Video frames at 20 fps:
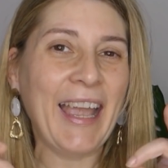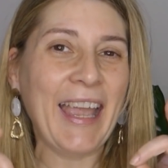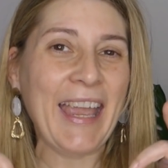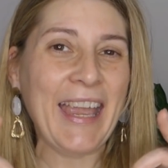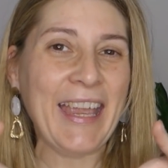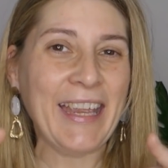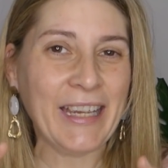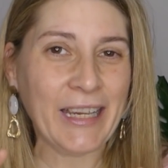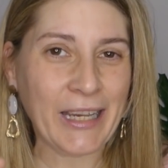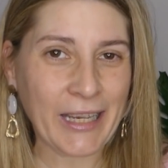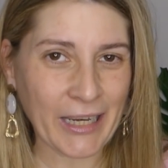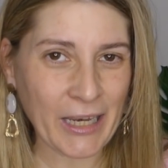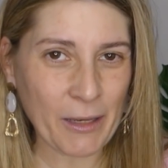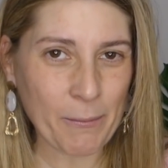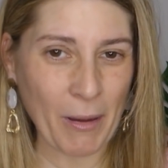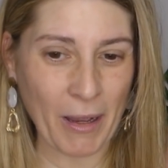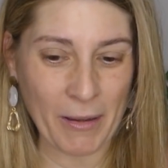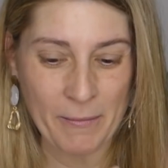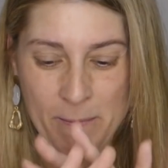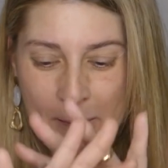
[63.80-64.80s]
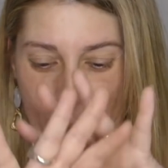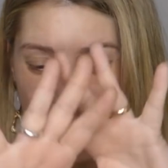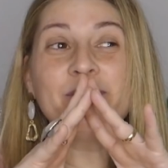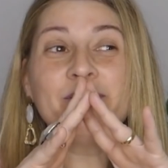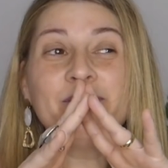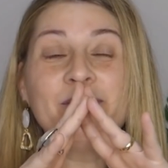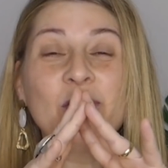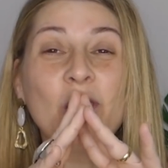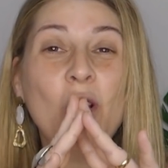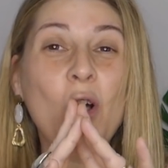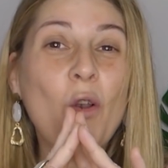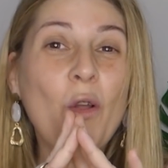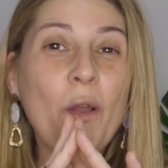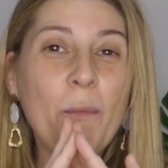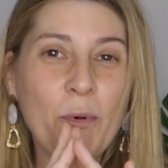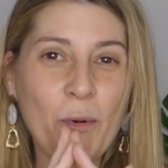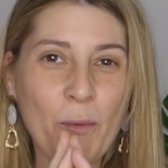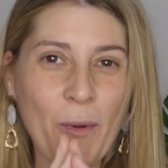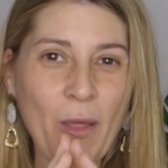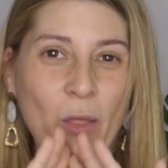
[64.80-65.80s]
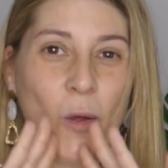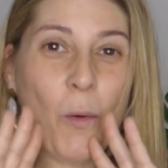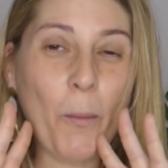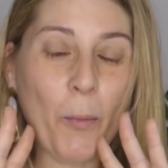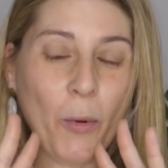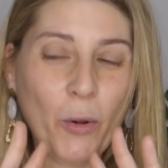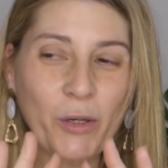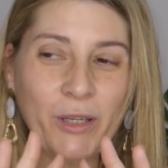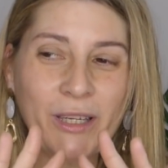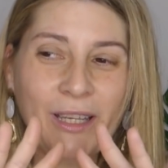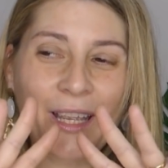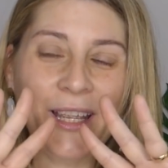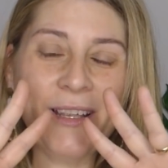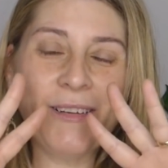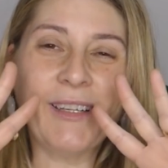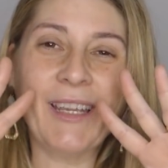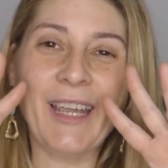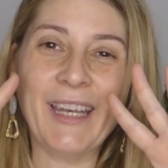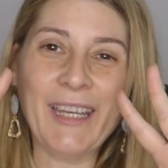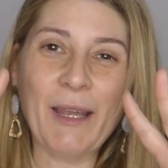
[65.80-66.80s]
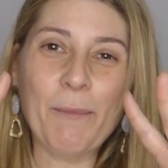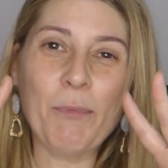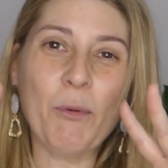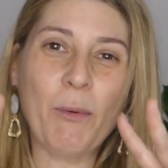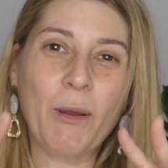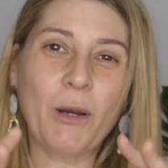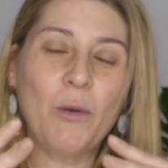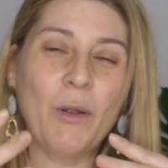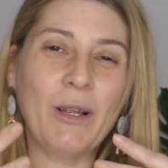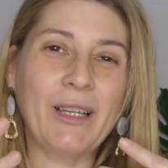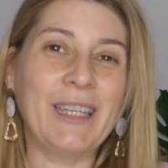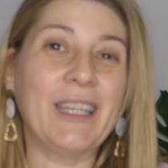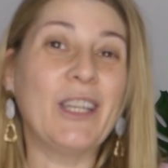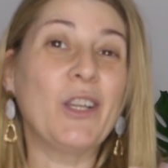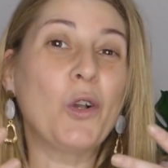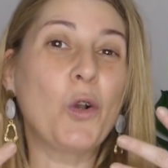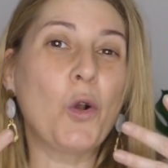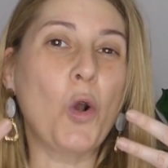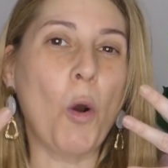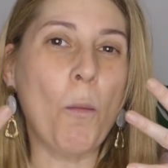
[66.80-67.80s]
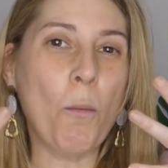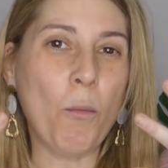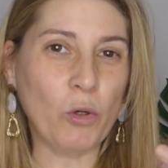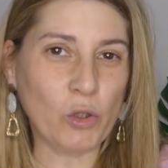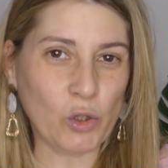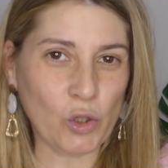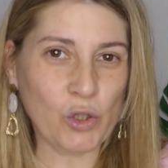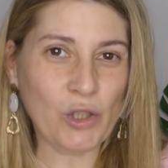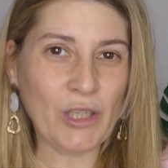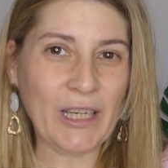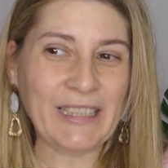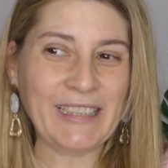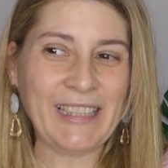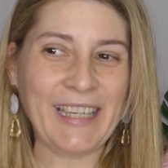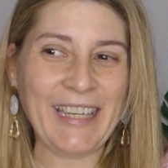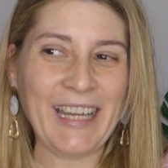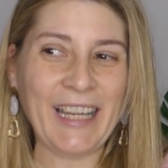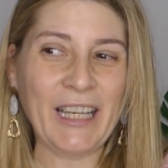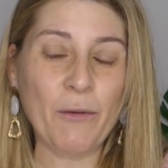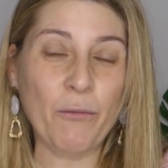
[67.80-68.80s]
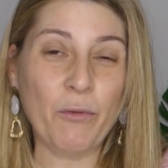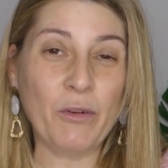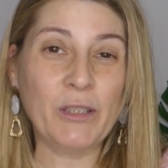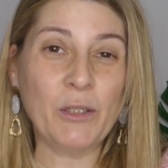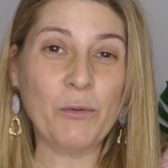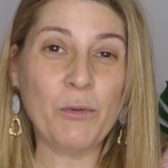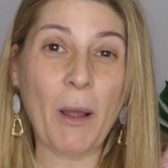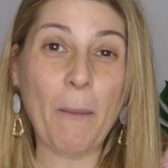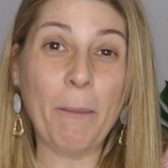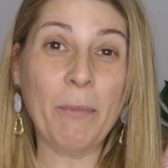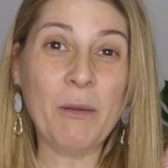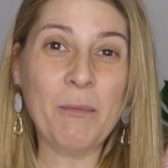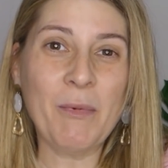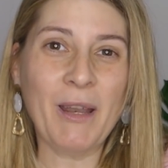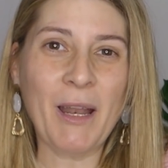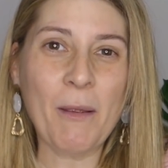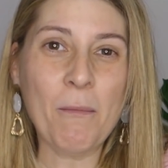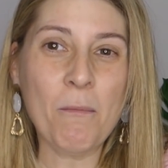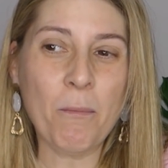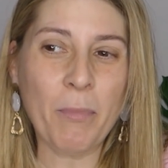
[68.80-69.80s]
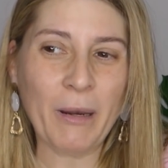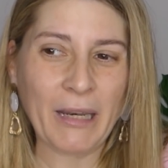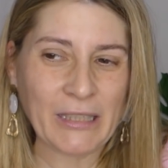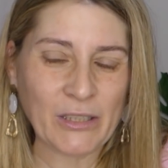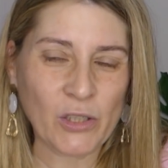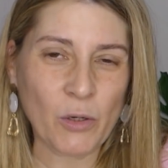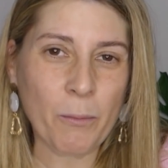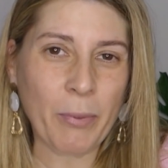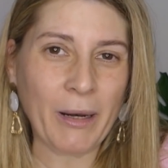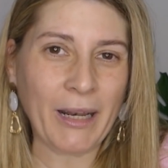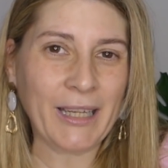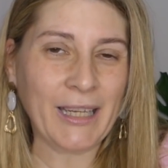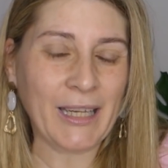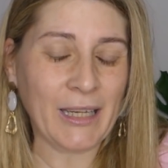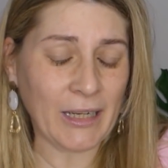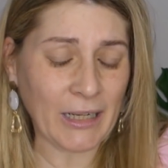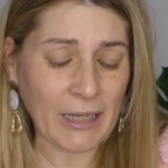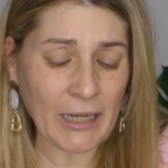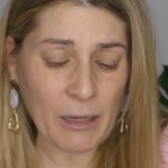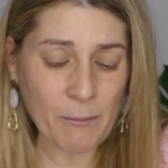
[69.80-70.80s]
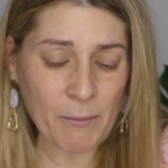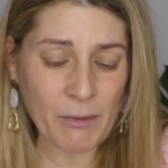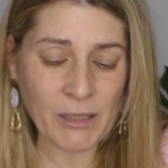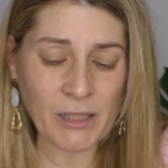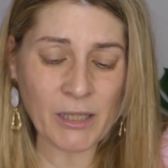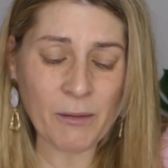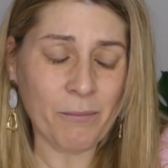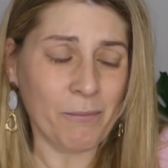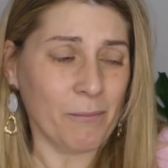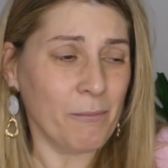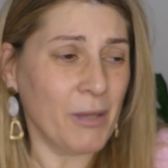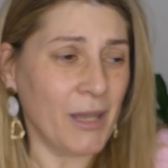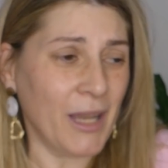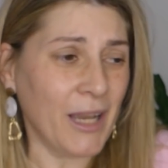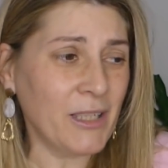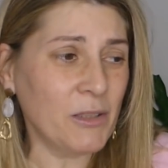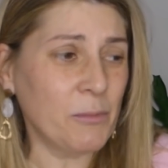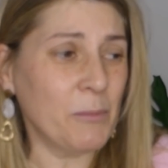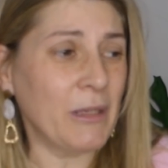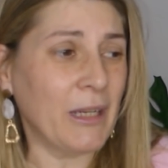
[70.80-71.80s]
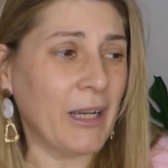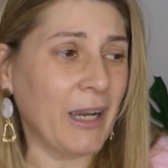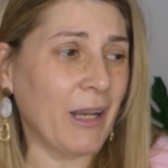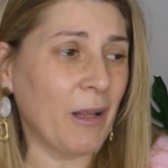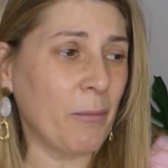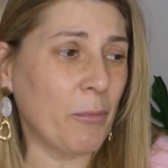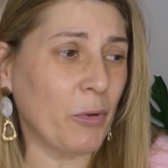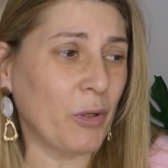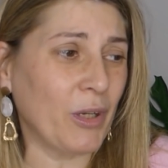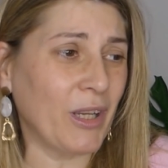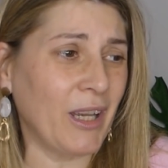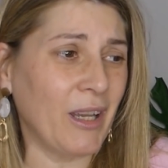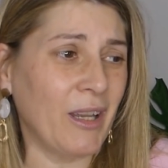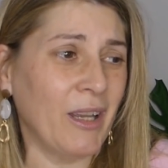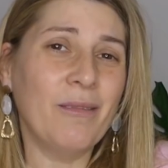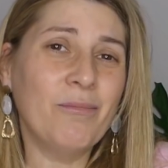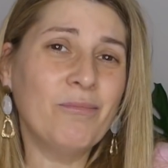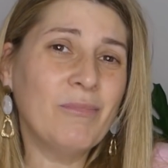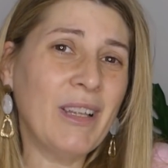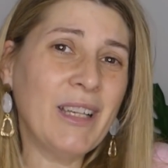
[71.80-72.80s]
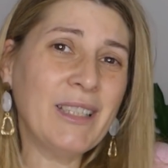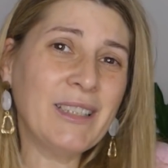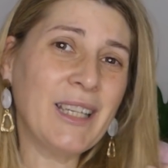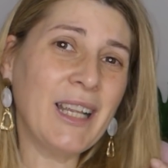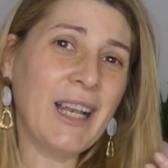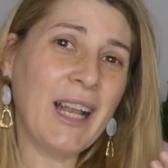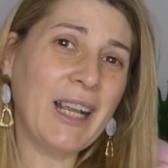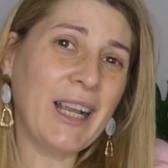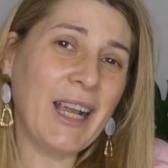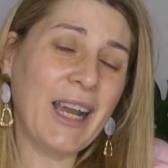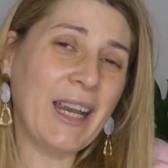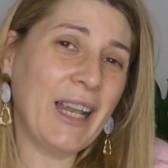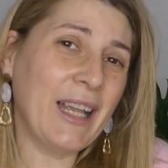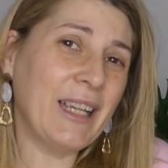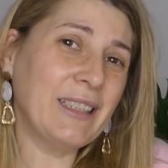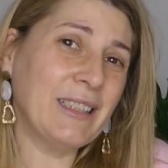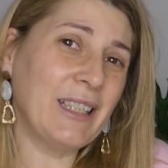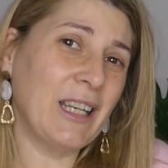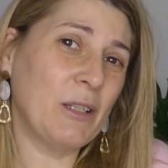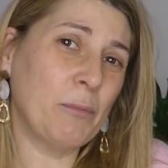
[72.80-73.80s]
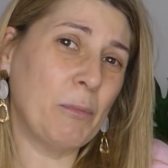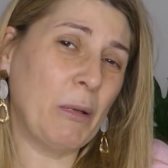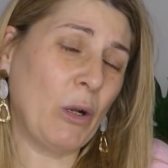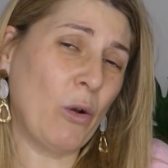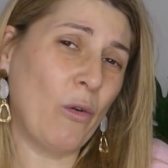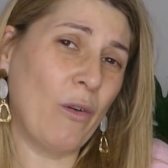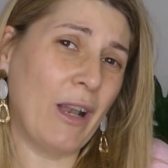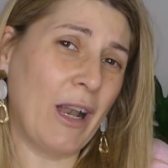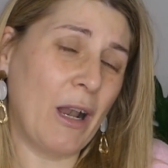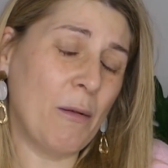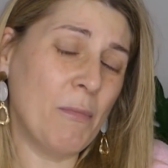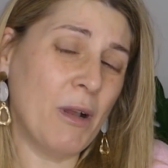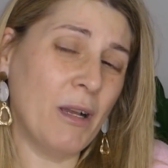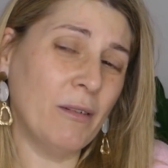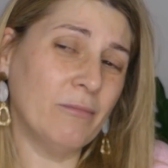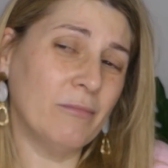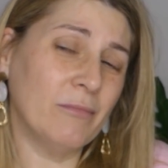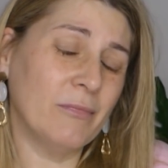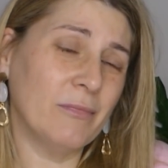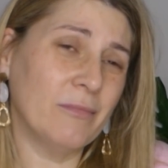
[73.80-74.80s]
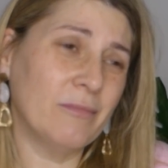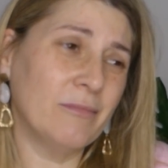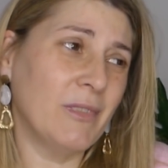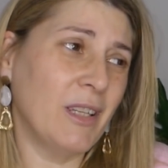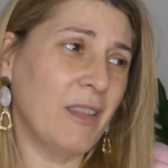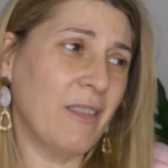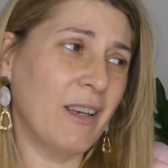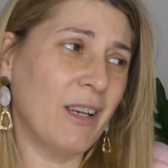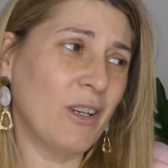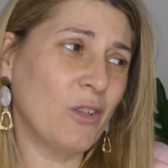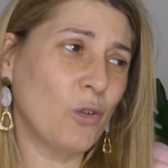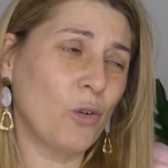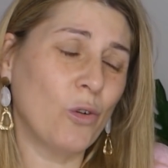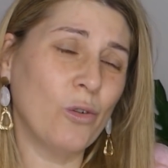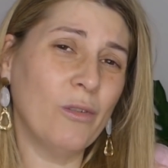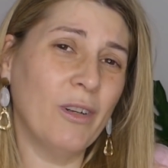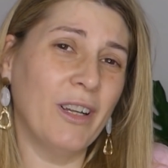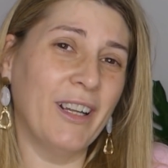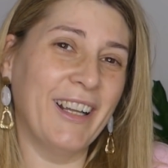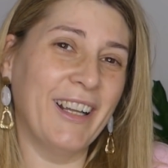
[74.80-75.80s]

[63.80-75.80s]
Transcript: en crema. No lo he probado porque quería probarlo aquí con vosotras, quería que fuese una primera impresión para que realmente veáis mi cara porque es que la cara es el espejo del alma, dicen eso, ¿no?